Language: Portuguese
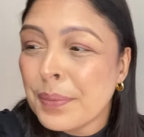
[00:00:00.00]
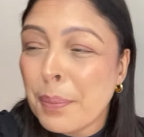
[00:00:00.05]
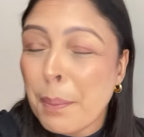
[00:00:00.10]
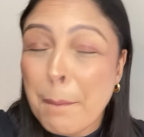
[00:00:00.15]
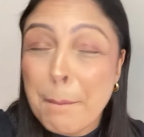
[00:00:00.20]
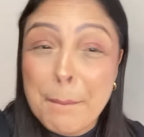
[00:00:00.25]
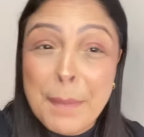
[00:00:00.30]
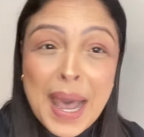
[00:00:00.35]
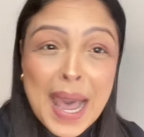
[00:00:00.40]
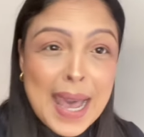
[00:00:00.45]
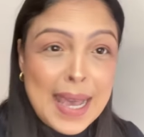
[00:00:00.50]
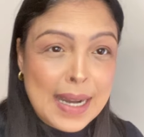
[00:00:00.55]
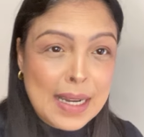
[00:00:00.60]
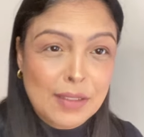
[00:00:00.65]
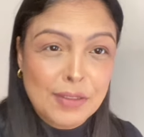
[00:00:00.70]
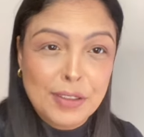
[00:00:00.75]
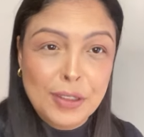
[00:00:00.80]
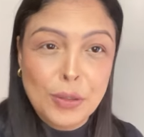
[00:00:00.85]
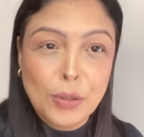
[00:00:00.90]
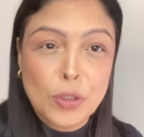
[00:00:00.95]

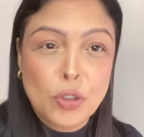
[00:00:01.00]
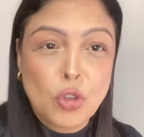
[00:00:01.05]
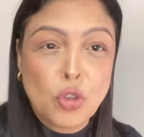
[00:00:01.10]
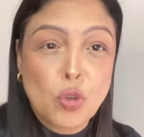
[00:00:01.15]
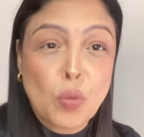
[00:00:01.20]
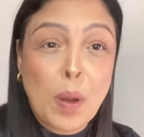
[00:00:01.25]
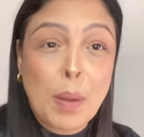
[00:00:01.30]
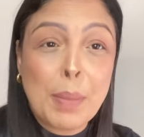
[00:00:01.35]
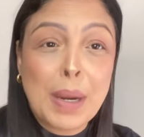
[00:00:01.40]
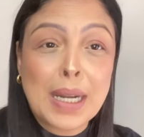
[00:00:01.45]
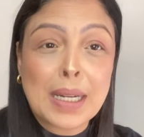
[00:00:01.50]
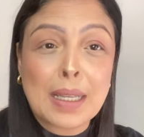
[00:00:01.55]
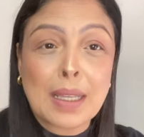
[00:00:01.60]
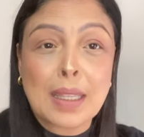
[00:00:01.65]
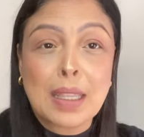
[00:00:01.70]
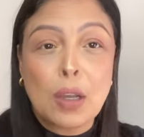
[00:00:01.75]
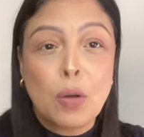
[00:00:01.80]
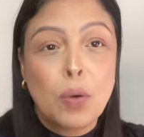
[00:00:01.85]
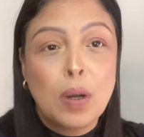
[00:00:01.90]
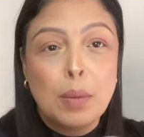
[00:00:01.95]
maravilhoso de uma marca
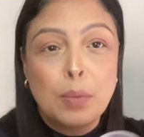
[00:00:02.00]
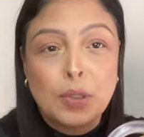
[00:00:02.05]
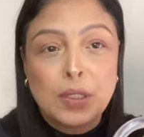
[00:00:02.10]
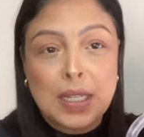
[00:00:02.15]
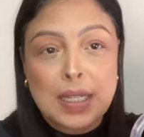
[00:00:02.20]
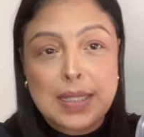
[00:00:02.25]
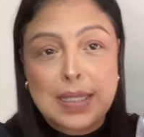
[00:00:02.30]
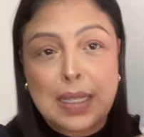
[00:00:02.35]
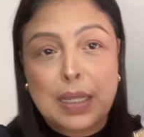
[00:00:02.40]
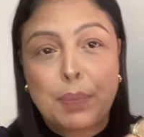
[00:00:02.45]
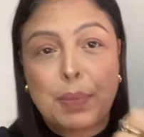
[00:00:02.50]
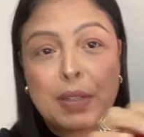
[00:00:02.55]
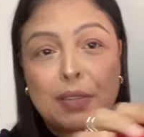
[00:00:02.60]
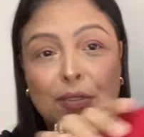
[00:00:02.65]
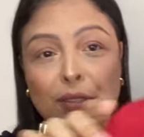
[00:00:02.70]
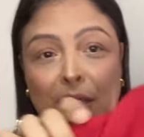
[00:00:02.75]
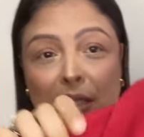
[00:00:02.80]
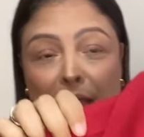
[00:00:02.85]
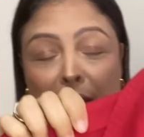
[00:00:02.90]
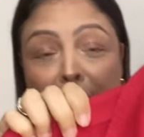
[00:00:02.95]
que eu amo trazer aqui para
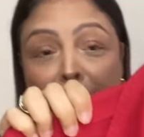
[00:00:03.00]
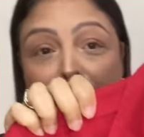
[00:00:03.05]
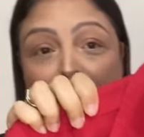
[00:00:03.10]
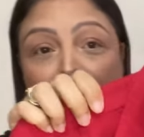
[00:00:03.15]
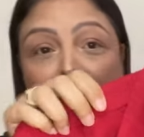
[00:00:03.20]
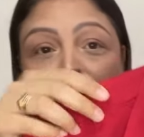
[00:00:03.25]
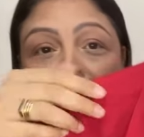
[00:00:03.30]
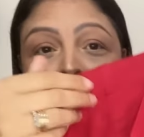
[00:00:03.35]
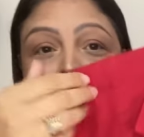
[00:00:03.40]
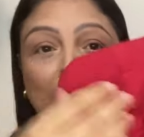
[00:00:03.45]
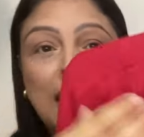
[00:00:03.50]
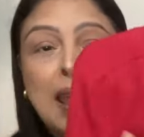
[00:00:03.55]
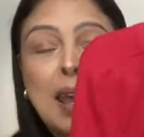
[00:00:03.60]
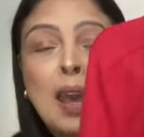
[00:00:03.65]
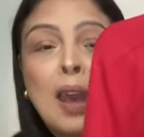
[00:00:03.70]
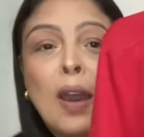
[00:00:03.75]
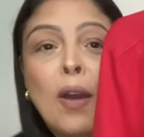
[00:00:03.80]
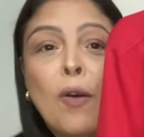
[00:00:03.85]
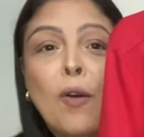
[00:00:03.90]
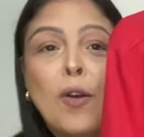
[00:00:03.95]
vocês.
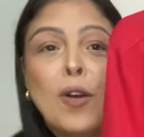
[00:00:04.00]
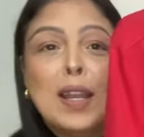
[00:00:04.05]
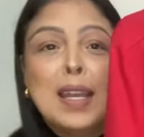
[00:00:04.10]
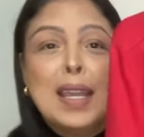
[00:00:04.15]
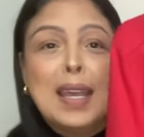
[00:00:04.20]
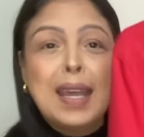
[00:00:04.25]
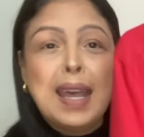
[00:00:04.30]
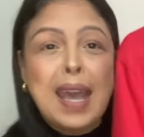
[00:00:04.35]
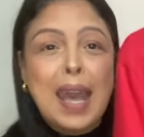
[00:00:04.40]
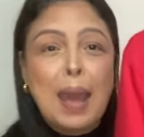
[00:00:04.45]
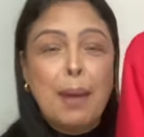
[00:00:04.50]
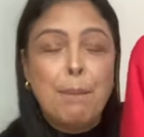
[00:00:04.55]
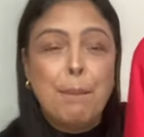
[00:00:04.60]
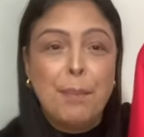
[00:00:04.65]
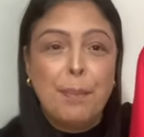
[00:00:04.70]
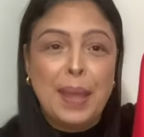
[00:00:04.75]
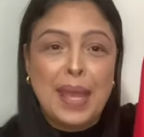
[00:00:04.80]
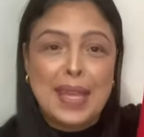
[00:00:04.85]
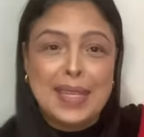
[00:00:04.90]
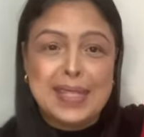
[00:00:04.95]
Olha a
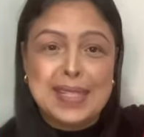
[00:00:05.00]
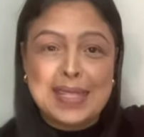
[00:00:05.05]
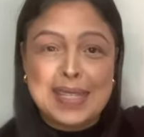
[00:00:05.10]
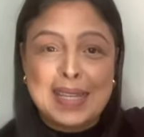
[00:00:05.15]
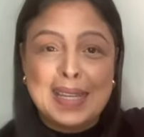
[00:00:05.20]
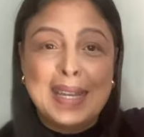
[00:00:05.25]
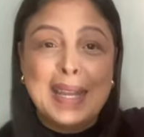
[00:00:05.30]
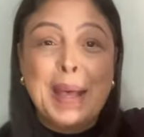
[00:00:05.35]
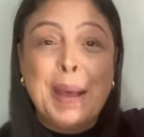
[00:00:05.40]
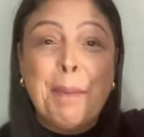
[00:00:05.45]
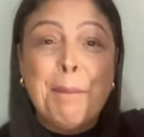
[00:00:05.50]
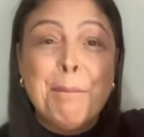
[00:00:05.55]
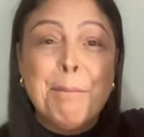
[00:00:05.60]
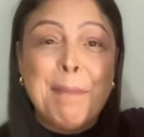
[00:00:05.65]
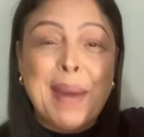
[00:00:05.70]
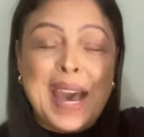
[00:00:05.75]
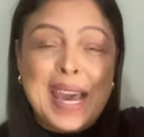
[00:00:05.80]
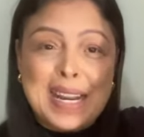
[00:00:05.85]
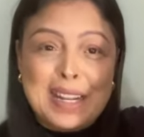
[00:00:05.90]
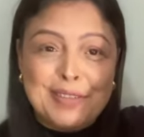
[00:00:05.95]
peça
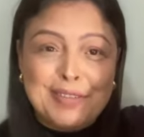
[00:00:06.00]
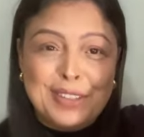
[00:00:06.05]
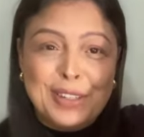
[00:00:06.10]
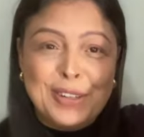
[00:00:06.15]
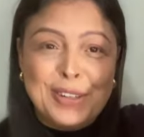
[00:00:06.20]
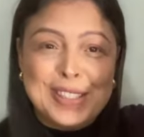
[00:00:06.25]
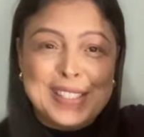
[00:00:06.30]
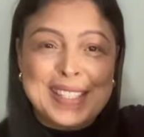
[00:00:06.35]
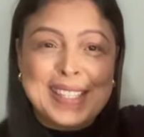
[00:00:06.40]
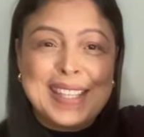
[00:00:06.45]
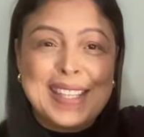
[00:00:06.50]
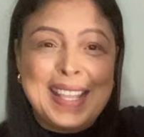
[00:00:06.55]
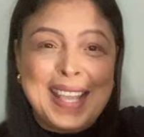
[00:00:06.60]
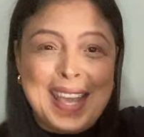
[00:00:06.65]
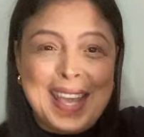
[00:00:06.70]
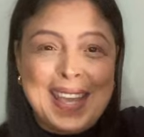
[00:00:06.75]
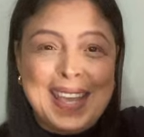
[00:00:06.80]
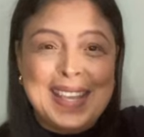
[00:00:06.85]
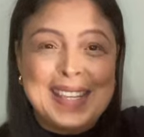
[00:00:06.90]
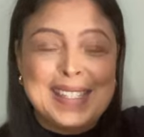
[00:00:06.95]
maravilhosa que
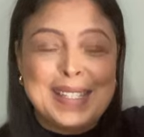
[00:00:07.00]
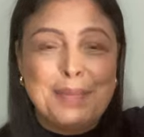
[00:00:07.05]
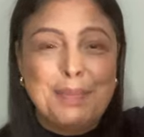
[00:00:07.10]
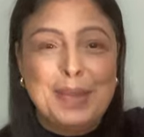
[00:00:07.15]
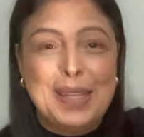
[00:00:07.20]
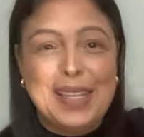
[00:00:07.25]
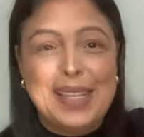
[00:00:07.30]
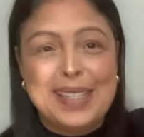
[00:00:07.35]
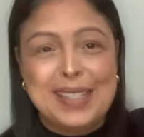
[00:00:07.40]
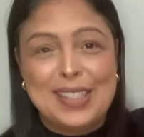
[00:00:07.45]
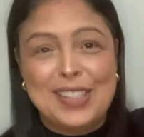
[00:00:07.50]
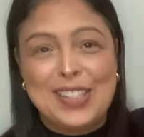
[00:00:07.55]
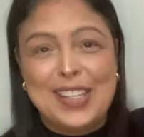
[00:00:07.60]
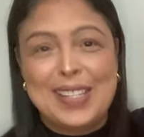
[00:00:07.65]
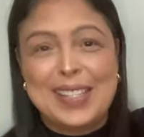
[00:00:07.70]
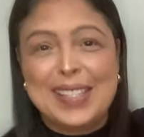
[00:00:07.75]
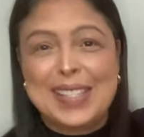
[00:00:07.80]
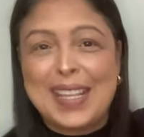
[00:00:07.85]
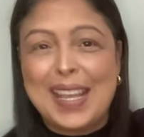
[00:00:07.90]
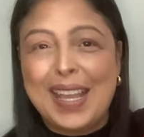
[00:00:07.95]
é esse blazer,
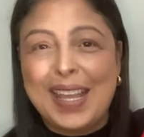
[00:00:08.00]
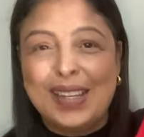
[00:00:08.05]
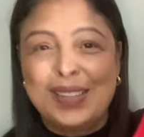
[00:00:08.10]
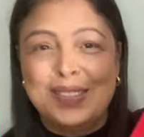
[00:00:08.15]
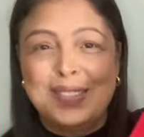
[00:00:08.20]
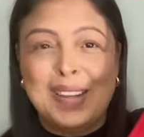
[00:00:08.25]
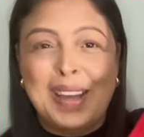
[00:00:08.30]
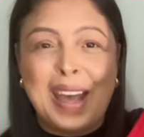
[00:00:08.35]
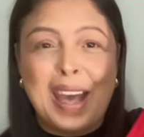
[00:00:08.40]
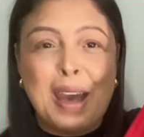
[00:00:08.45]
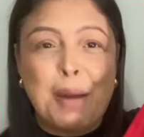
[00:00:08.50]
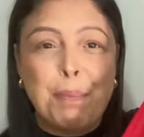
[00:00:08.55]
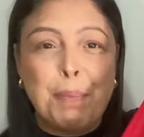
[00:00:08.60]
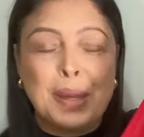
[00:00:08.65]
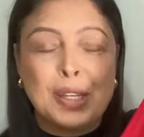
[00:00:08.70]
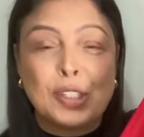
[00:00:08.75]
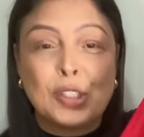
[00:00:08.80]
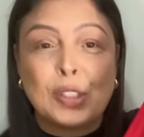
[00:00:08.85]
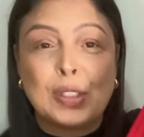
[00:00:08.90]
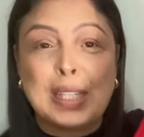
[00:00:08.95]
gente, sério.
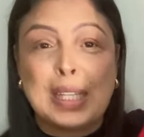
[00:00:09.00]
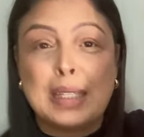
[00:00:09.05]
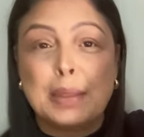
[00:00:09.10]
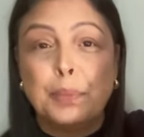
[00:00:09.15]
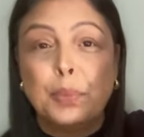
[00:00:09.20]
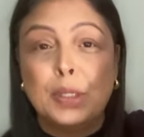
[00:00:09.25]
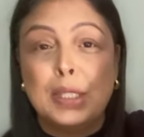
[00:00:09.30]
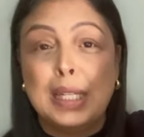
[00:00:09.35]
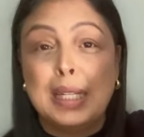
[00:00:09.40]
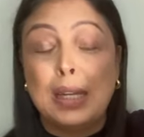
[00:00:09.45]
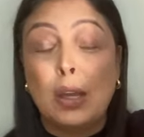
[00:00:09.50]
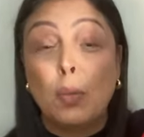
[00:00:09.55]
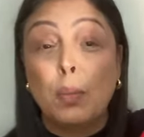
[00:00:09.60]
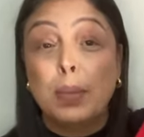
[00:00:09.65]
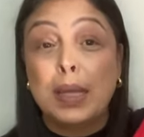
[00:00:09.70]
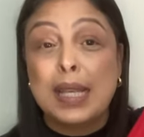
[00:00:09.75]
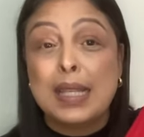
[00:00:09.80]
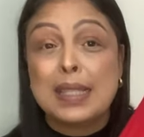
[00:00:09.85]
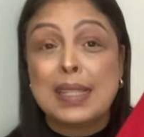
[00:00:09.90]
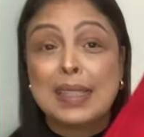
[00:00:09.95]
Apaixonada por ele, é um
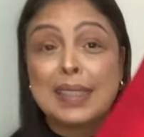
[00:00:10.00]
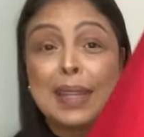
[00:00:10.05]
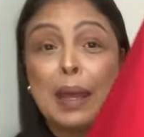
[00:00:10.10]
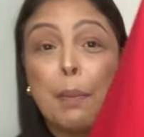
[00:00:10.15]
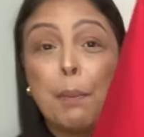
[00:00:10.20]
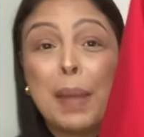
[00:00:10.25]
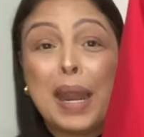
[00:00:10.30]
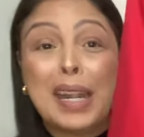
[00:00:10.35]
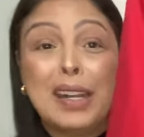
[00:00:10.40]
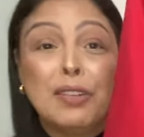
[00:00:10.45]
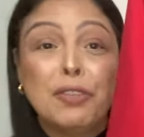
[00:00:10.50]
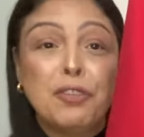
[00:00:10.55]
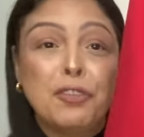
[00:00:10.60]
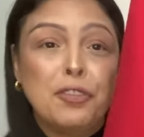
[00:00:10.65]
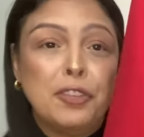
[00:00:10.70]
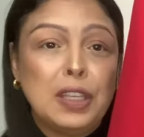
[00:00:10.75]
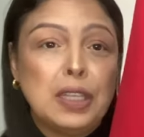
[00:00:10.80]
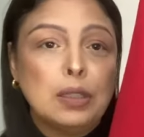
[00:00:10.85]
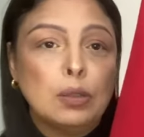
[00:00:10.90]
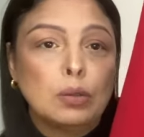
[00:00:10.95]
blazer da
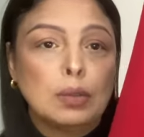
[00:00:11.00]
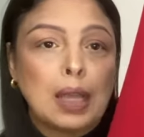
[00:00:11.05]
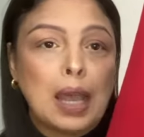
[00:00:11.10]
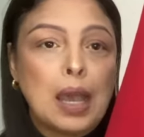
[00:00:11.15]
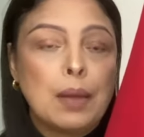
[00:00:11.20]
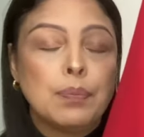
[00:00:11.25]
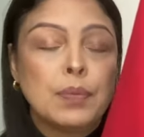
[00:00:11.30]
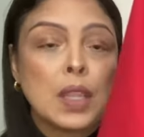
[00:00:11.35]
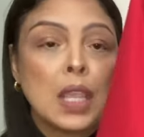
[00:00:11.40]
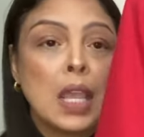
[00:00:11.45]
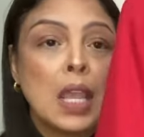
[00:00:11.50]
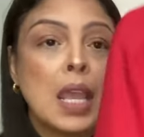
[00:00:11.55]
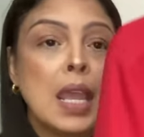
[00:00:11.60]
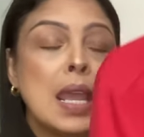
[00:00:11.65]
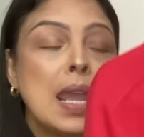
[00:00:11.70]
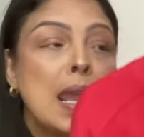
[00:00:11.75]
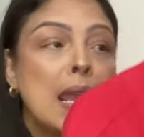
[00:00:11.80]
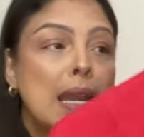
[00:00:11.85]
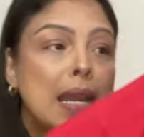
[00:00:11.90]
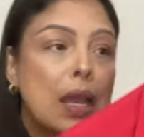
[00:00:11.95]
Marfino, tá?
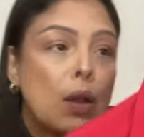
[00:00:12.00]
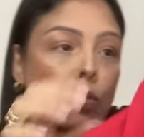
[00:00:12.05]
Ele é